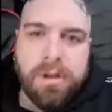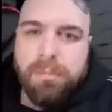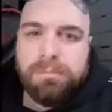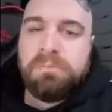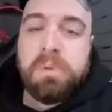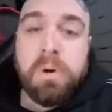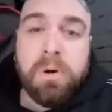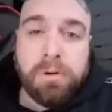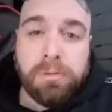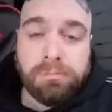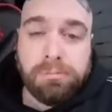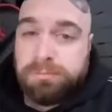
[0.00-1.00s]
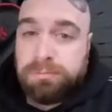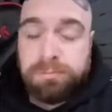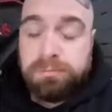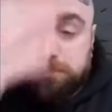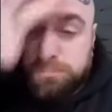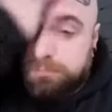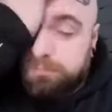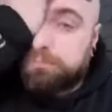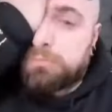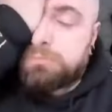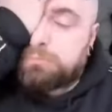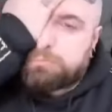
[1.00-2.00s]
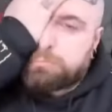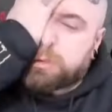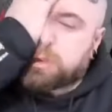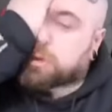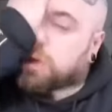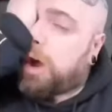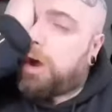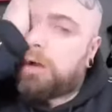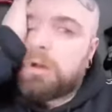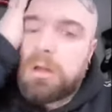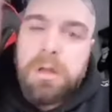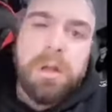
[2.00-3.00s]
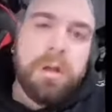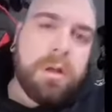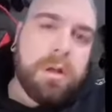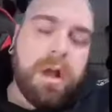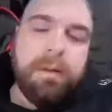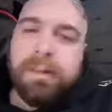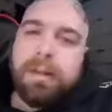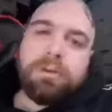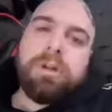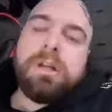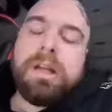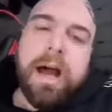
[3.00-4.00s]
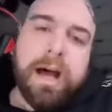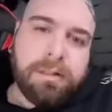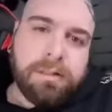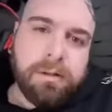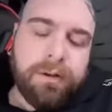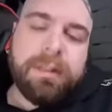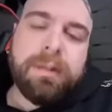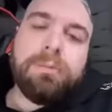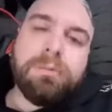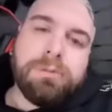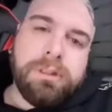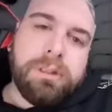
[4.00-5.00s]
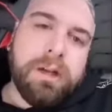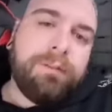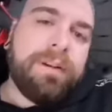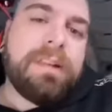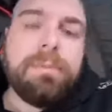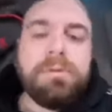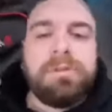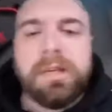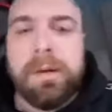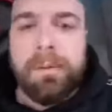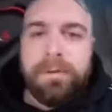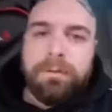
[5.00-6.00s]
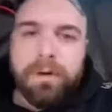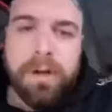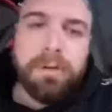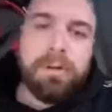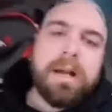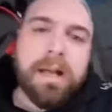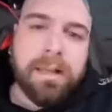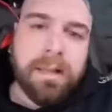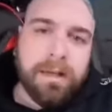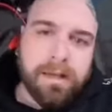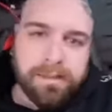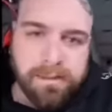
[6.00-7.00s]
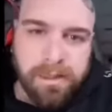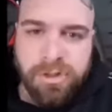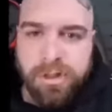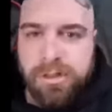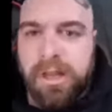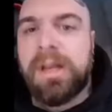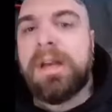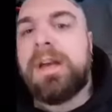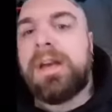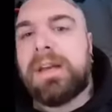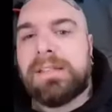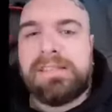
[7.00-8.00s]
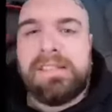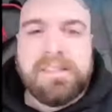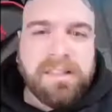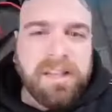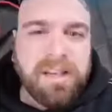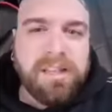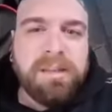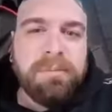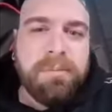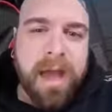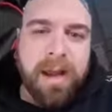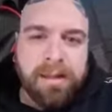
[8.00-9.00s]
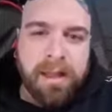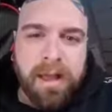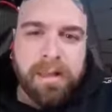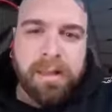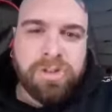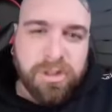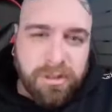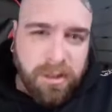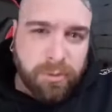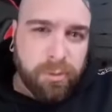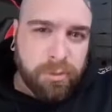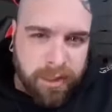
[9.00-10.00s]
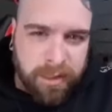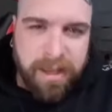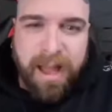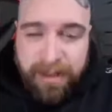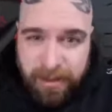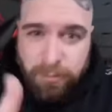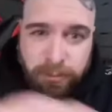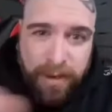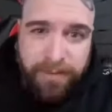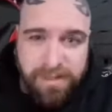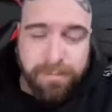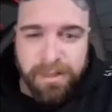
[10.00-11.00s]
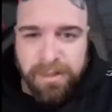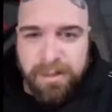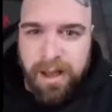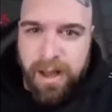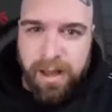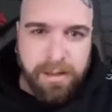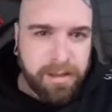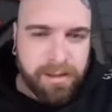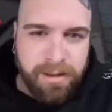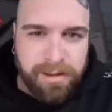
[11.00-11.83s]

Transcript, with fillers: Cioè, boh, mm, non lo so, Avete rotto il cazzo, fate musica, fate musica per favore, non cagate il cazzo alla gente. Che sti teatrini di merda, la gente adulta che ha anche una visibilità